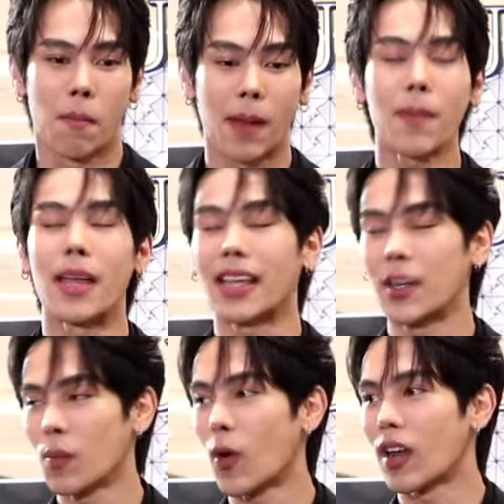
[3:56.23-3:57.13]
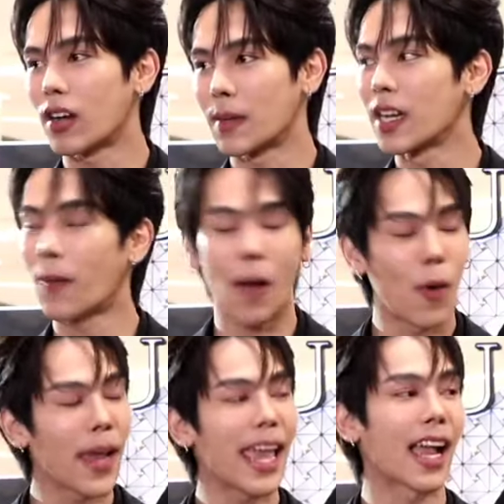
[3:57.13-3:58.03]
มันไม่เหมือนกันทุกบทหรอกแต่คือคำ
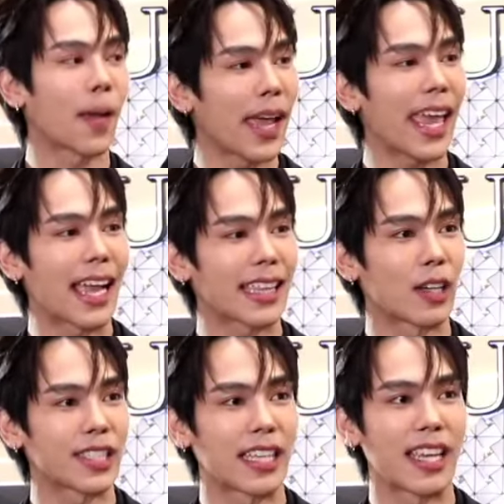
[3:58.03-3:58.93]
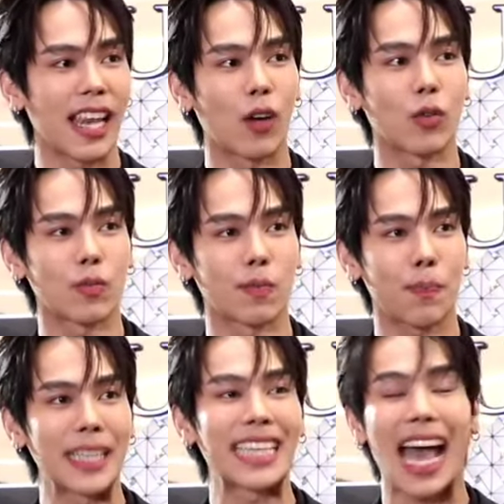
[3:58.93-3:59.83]
ว่าพระเอกคือพระเอก แต่สิ่งที่เรา
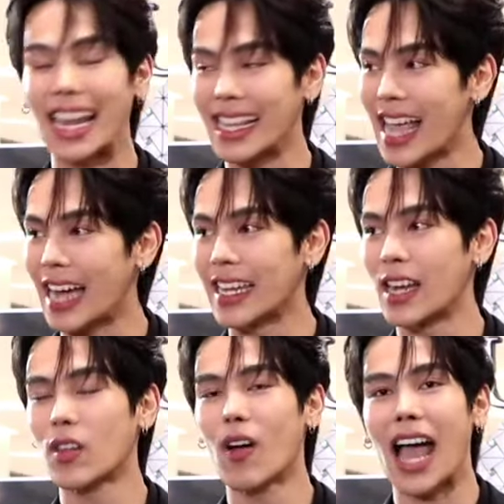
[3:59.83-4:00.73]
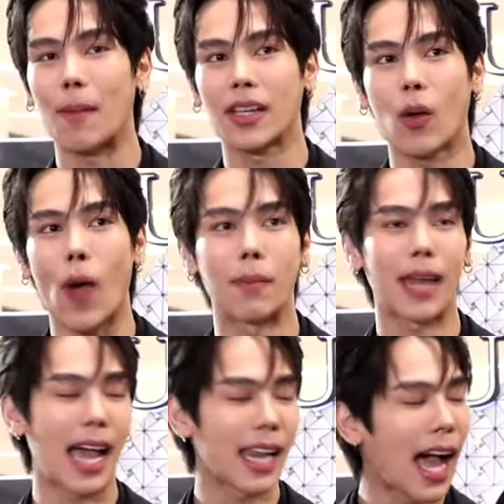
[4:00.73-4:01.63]
เป็นชาเลนจ์อย่างนึงที่เราต้องหามันคือความ
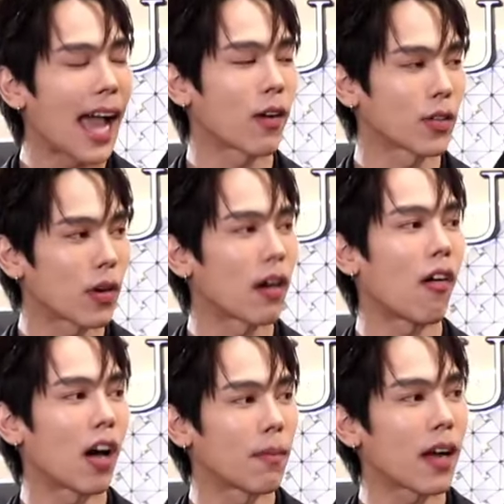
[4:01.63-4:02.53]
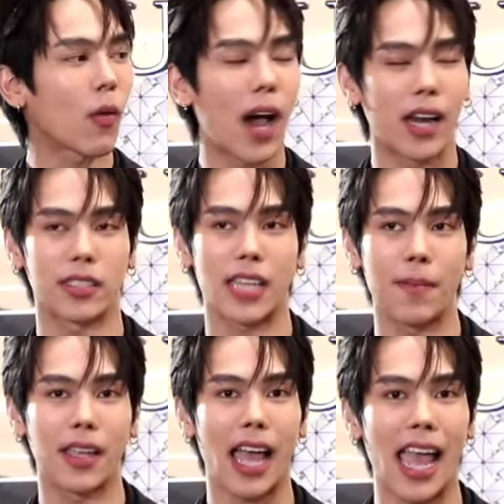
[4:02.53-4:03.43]
ท้าทายของตัวละครมากกว่า เราจะทำยังไง